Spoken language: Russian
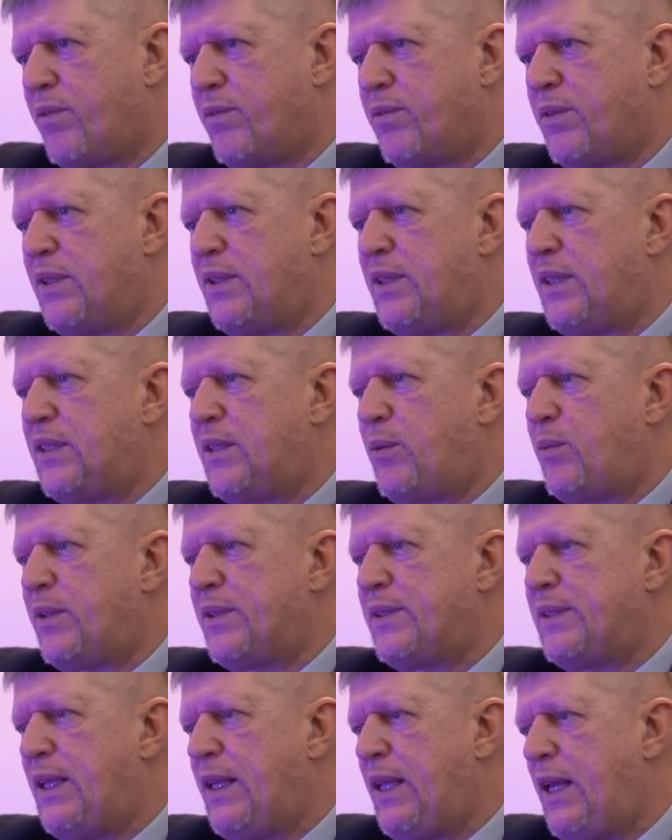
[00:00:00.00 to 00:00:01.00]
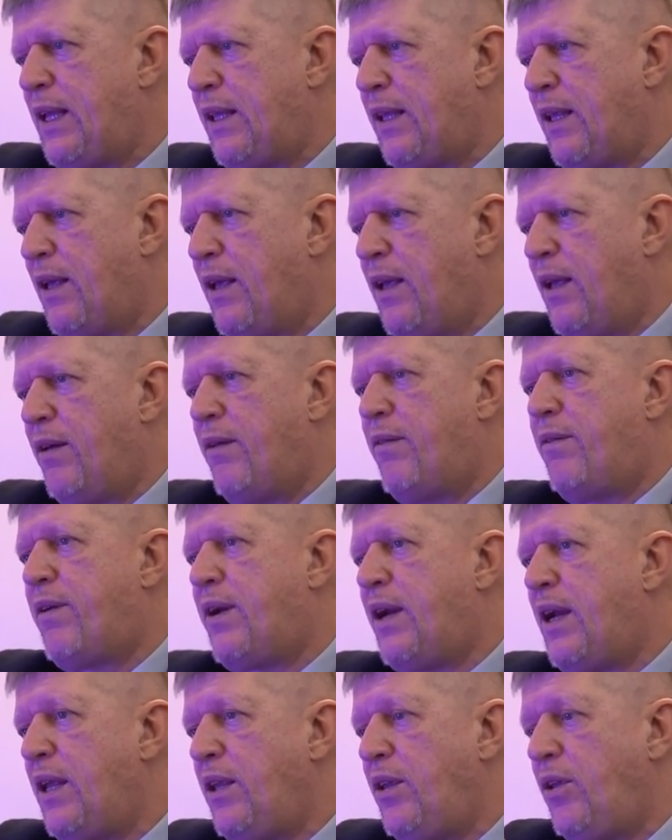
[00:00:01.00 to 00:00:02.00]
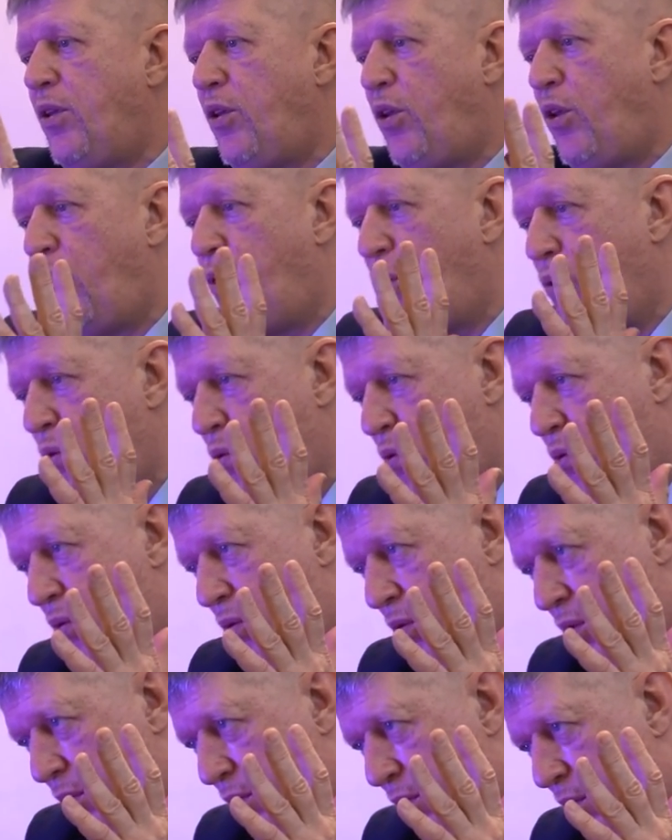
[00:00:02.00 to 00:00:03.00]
в квадратном расстоянии. Вранье.